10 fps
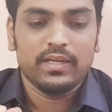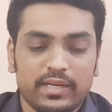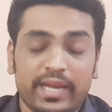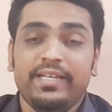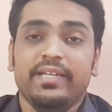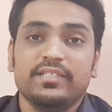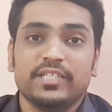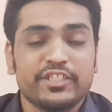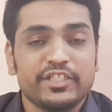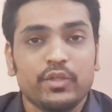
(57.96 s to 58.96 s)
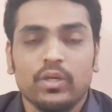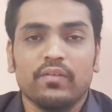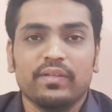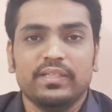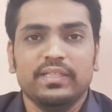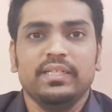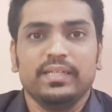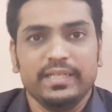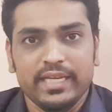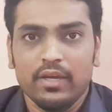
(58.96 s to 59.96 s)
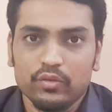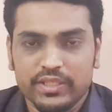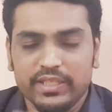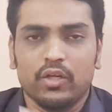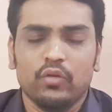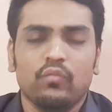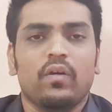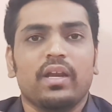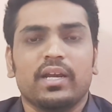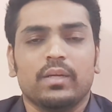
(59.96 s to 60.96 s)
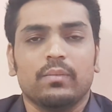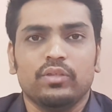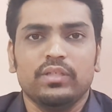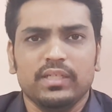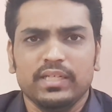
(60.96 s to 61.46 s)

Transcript: நைன்டீன் சிக்ஸ்டி டூவில் வந்து இந்தியாவுக்கும் சீனாவுக்கும் வார் நடக்கும்போது